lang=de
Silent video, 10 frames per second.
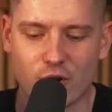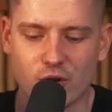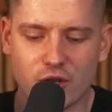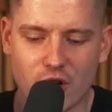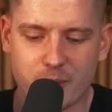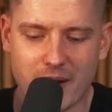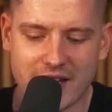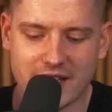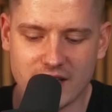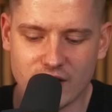guck 3, doch bei
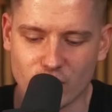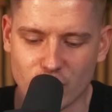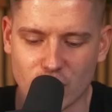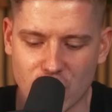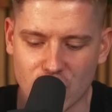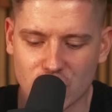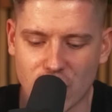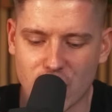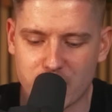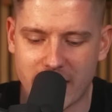Nindo, guck
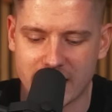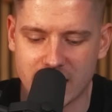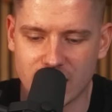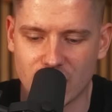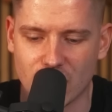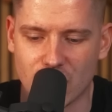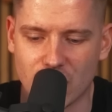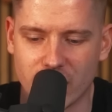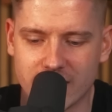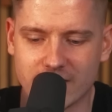doch bei
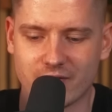Nindo.